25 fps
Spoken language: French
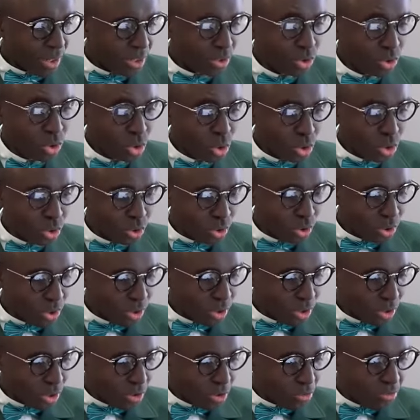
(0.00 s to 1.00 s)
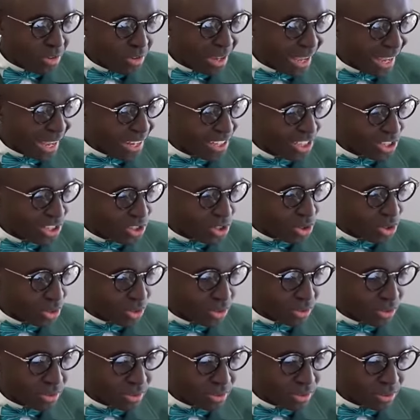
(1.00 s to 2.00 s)
nous fait
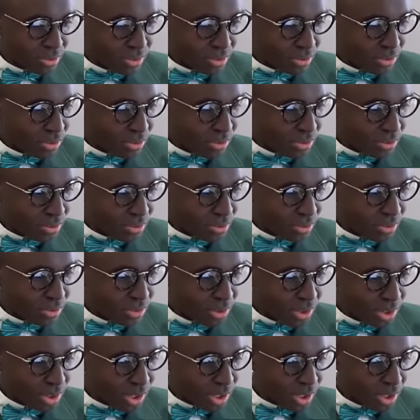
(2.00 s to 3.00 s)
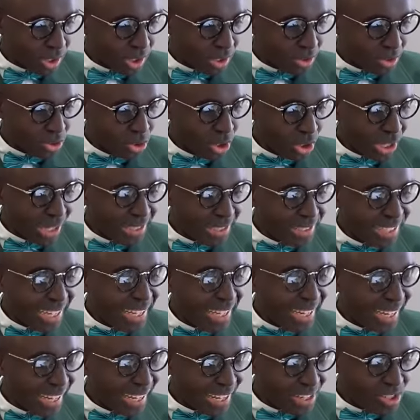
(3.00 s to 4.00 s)
allusion de la
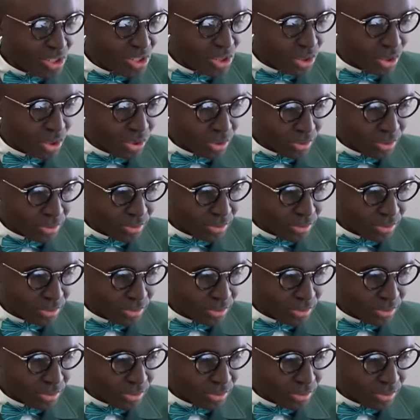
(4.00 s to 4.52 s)
déclaration